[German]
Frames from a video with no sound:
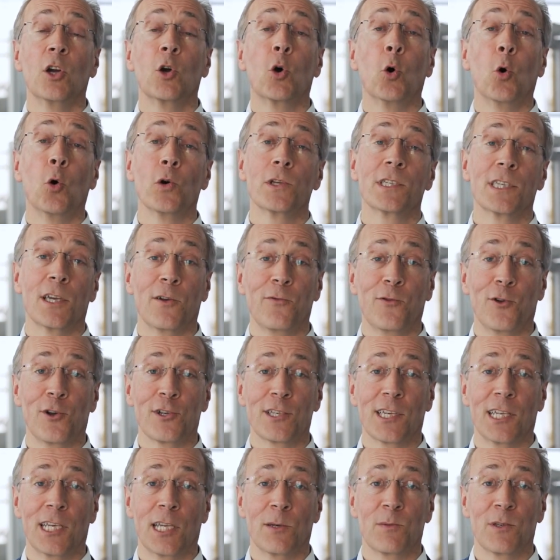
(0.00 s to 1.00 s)
große
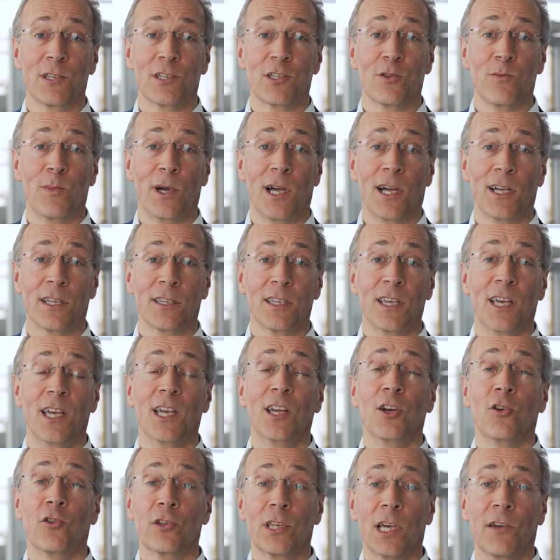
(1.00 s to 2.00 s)
Erfolgserlebnisse zu machen.
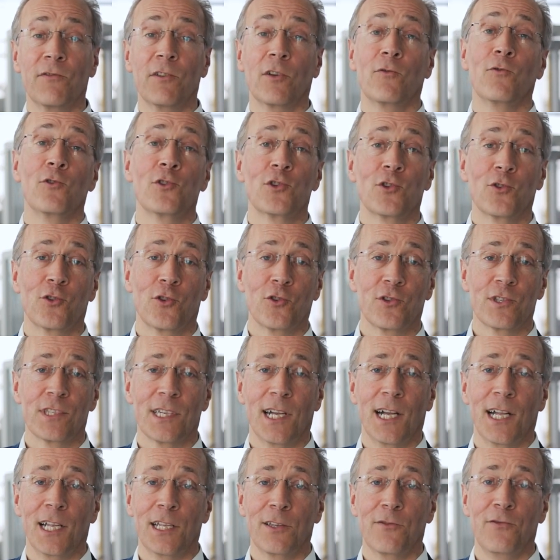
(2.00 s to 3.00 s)
Und dafür wünsche ich uns
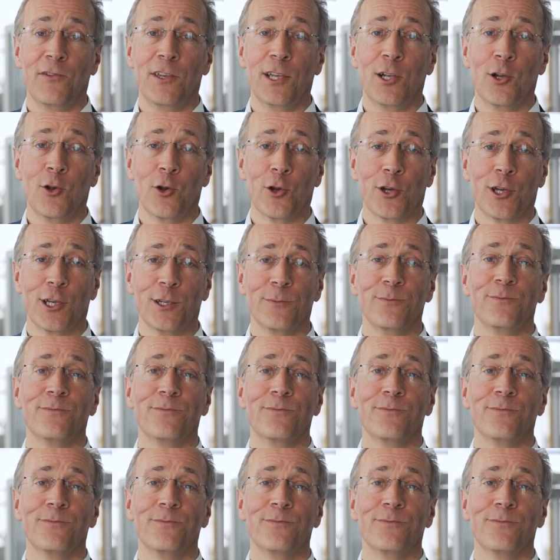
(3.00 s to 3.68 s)
allen viel Glück.